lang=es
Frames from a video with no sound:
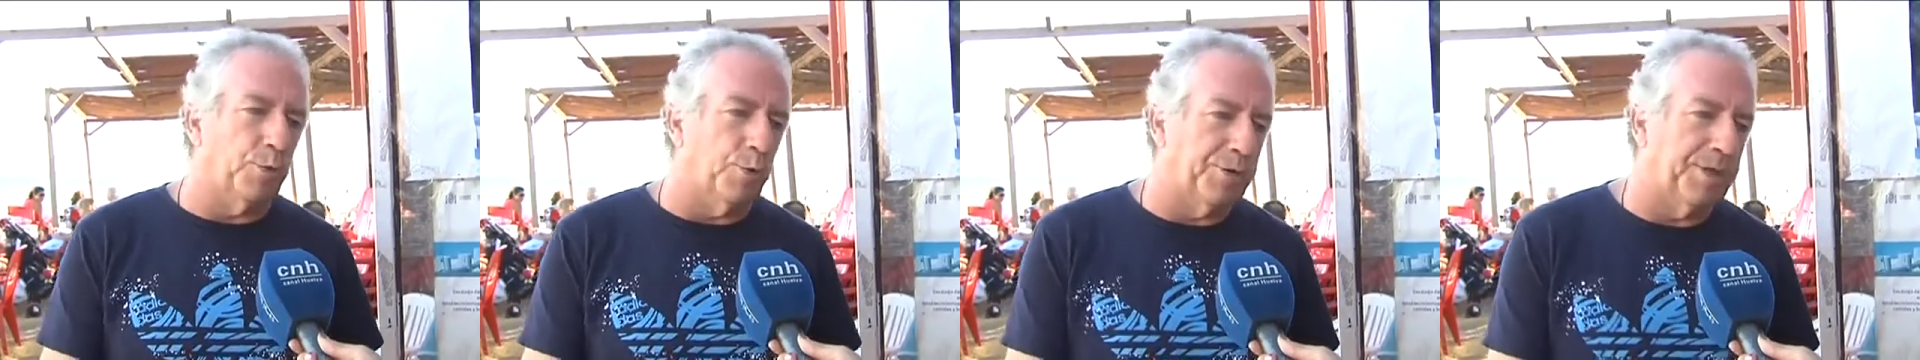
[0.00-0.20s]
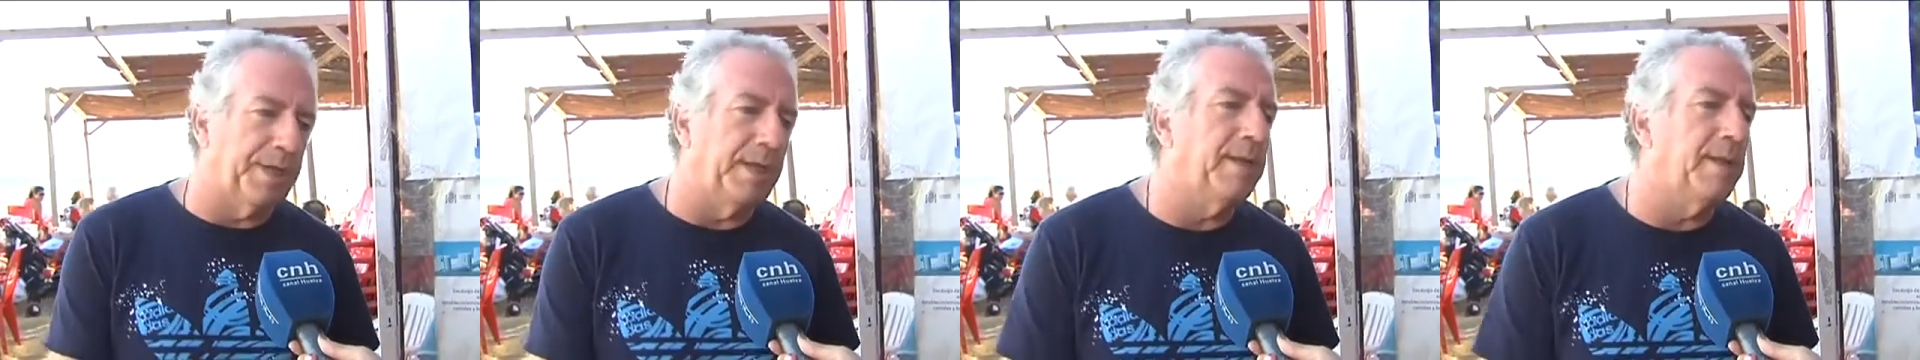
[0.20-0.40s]

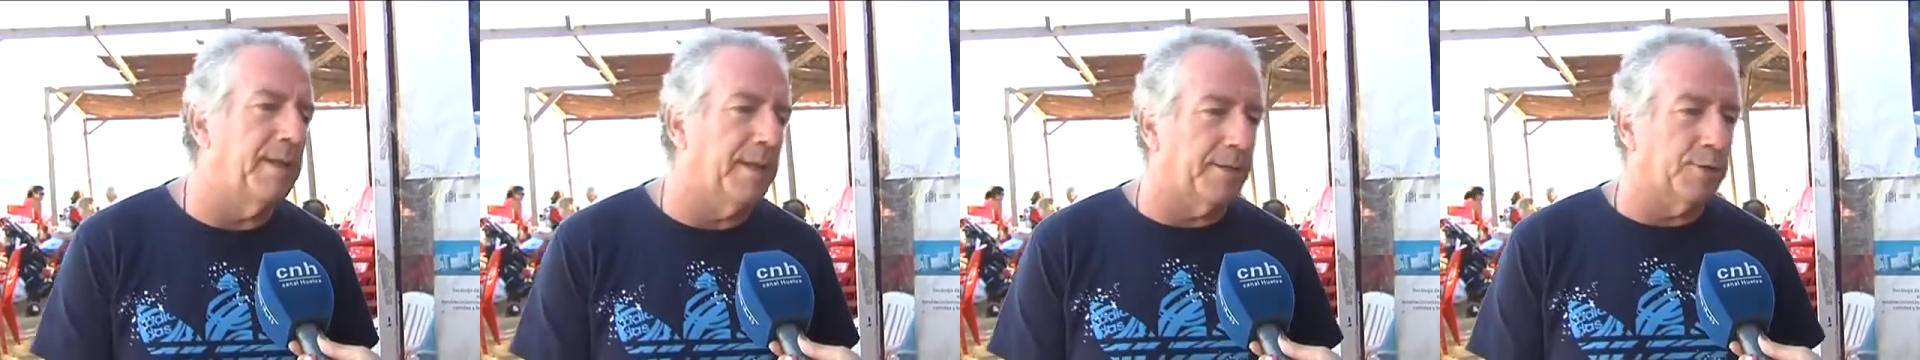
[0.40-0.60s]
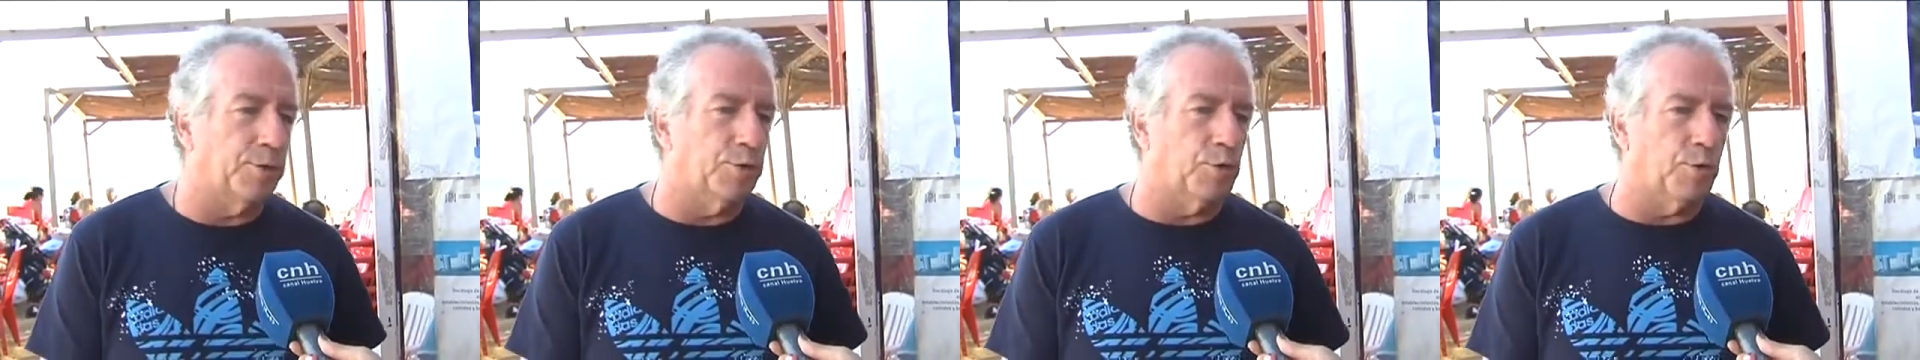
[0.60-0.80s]

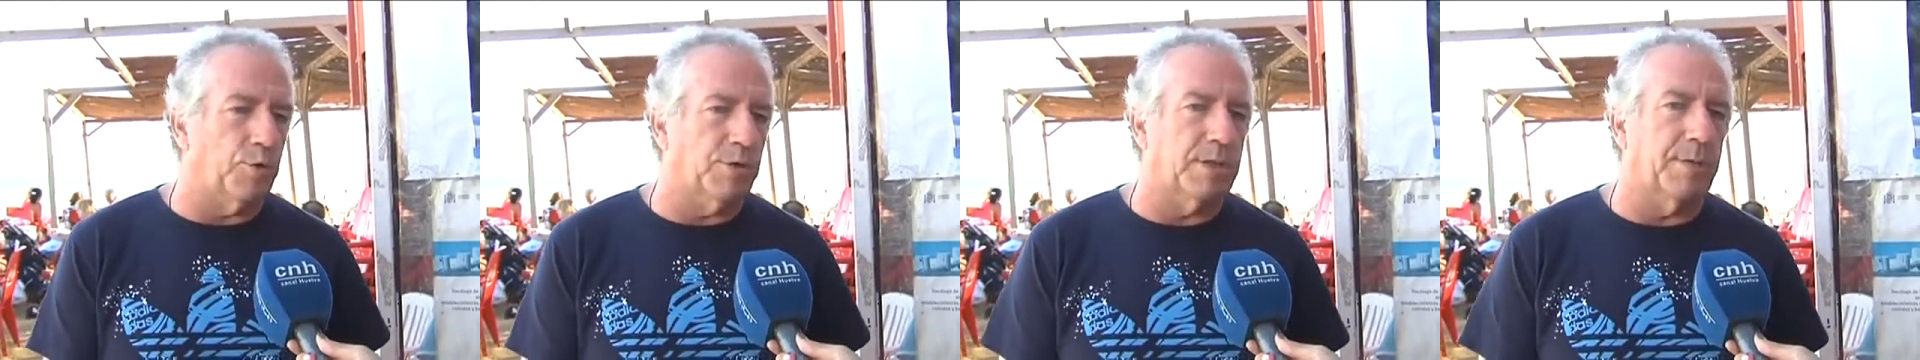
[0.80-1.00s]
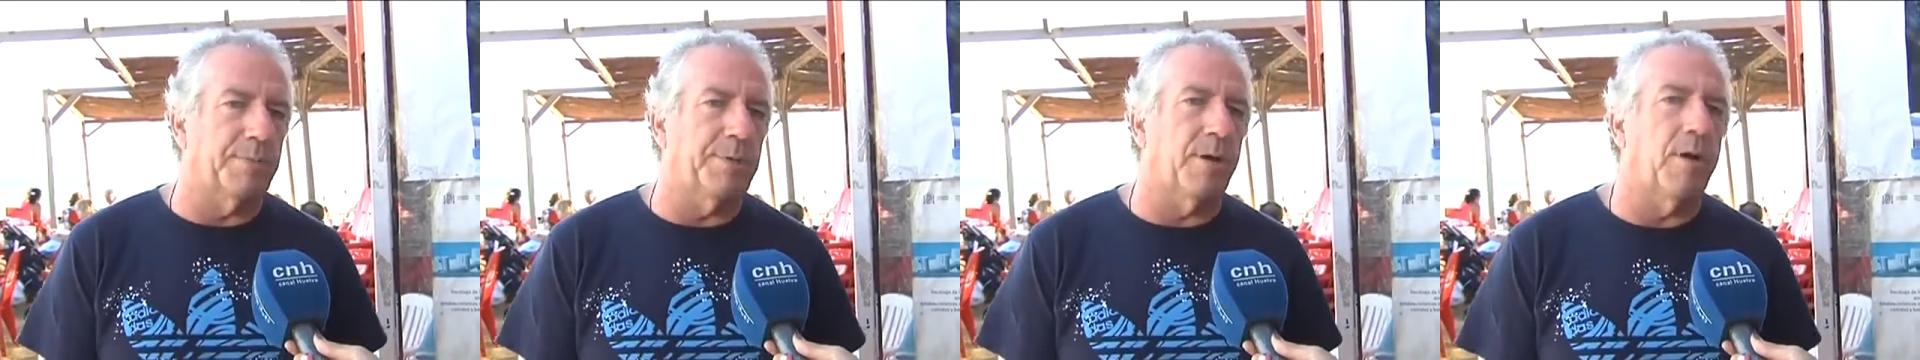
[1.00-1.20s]
tortilla, sus
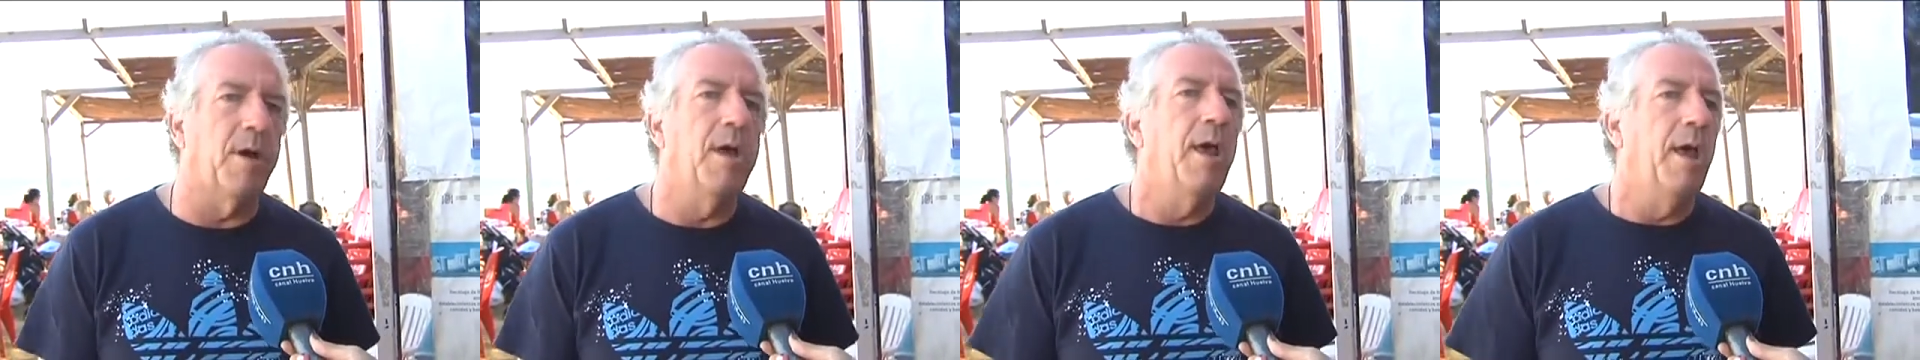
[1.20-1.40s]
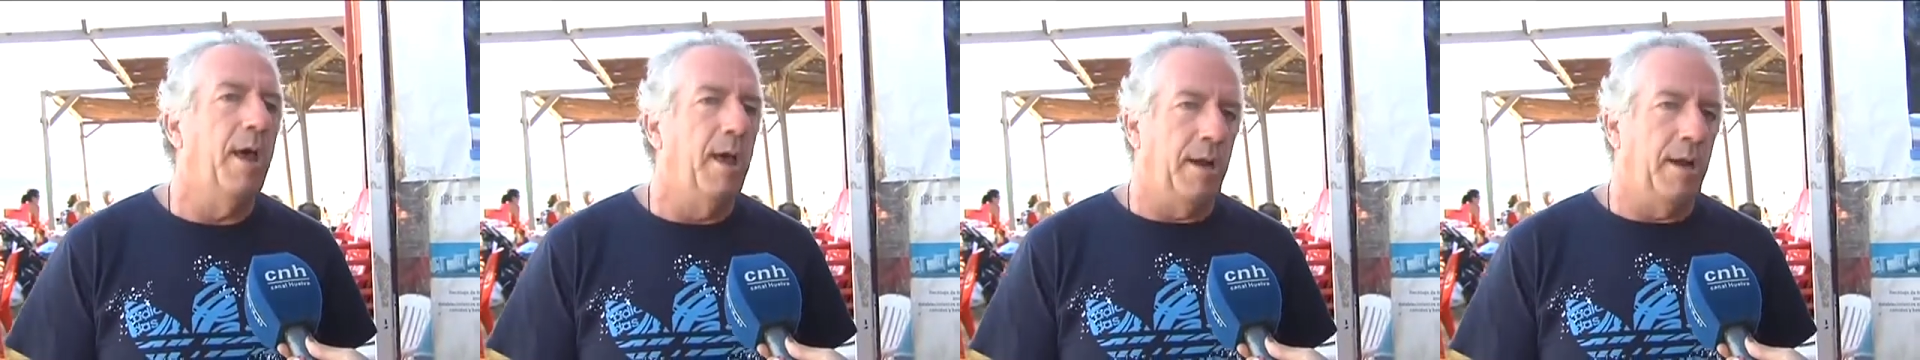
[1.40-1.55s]
cosas, pero